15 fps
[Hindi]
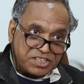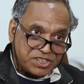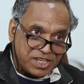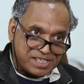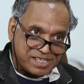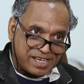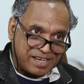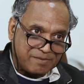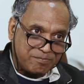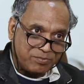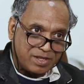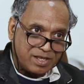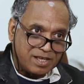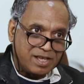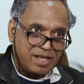फीचर्स हैं
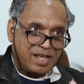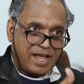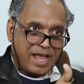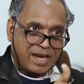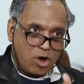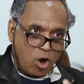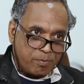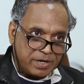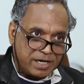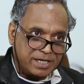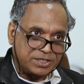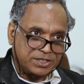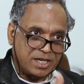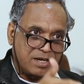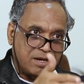
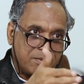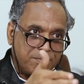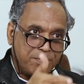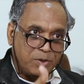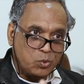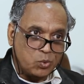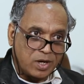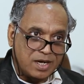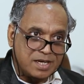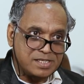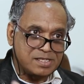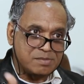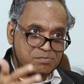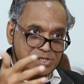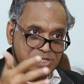एकोमोडेशन
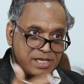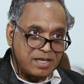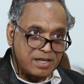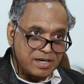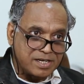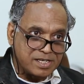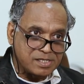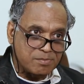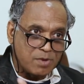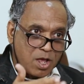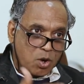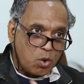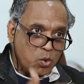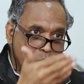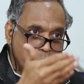प्लूरलिज्म सिंक्रेटिज्म
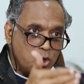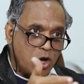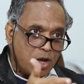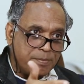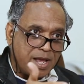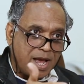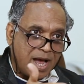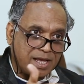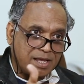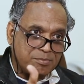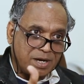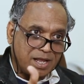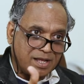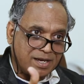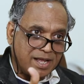उनको हमें आगे
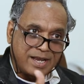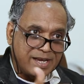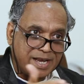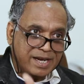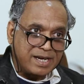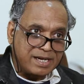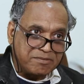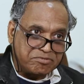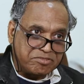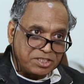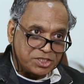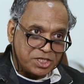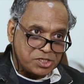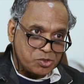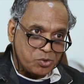बढ़ाना है नेगेटिव
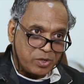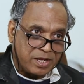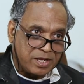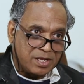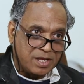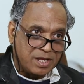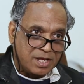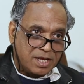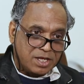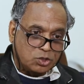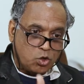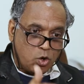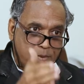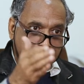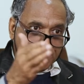फीचर्स को नहीं
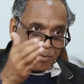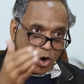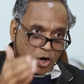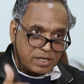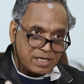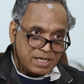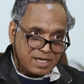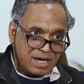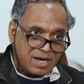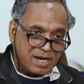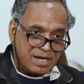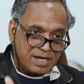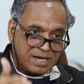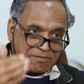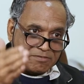तो हम मॉडर्न
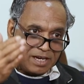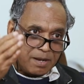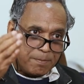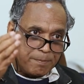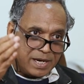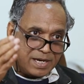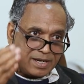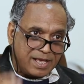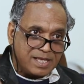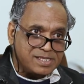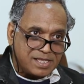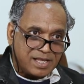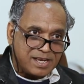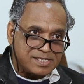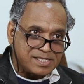डेवलपमेंट
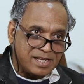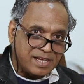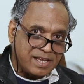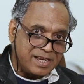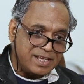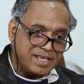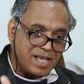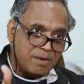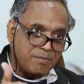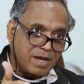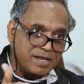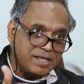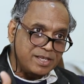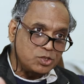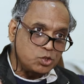इस तरह से करें कि
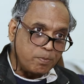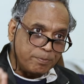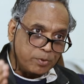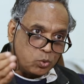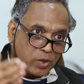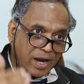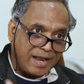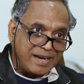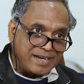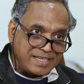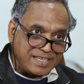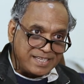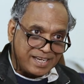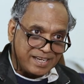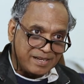हमारी ये जो
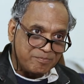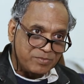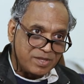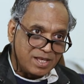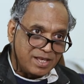प्लूरैलिटी है